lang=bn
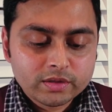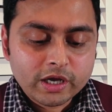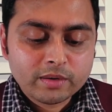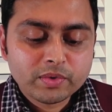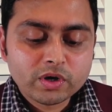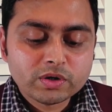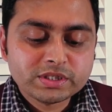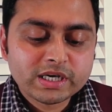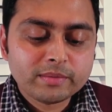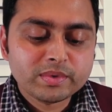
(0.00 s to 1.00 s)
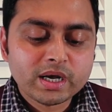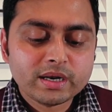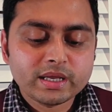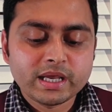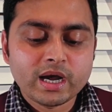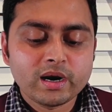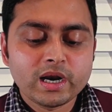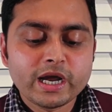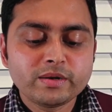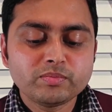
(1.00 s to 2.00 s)
তারপরে হচ্ছে আপনার
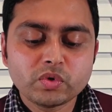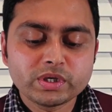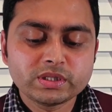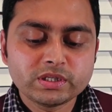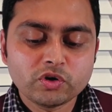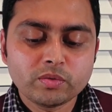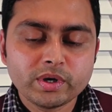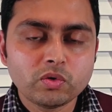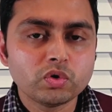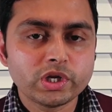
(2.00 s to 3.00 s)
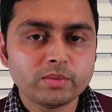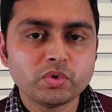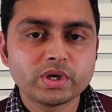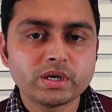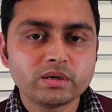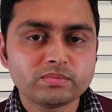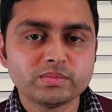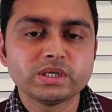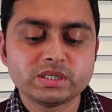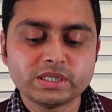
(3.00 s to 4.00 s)
এয়ারলাইন বুকিং দিতে হবে হোটেল বুকিং
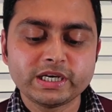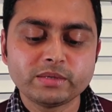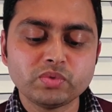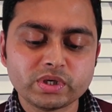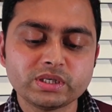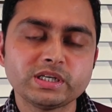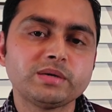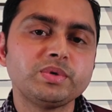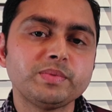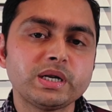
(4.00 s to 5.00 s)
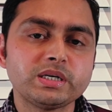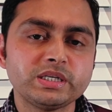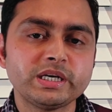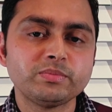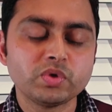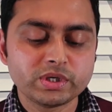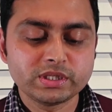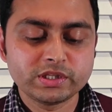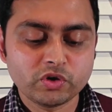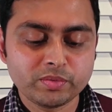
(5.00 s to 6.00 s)
মানে টিকিট বুকিং যেটা বিমানের টিকিট বুকিং
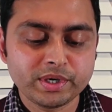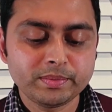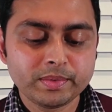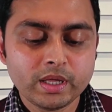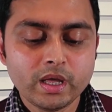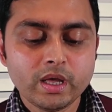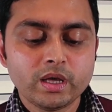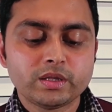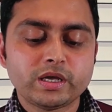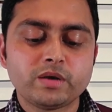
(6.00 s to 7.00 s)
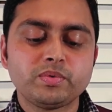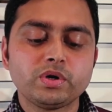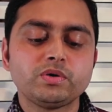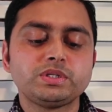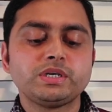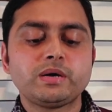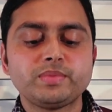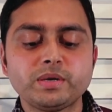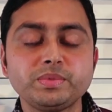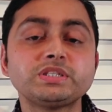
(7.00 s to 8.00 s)
দিতে হবে তারপরে হচ্ছে
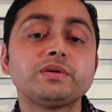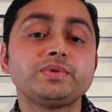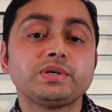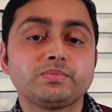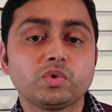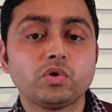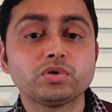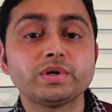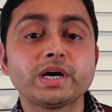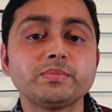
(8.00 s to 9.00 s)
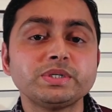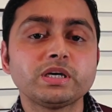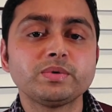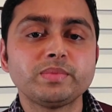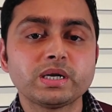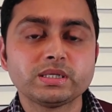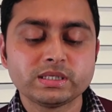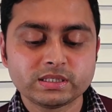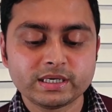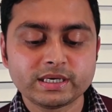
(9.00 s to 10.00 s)
আপনার ভিসাবি কত টাকা ভিসাবি
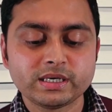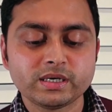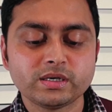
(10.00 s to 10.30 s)
বাংলাদেশ থেকে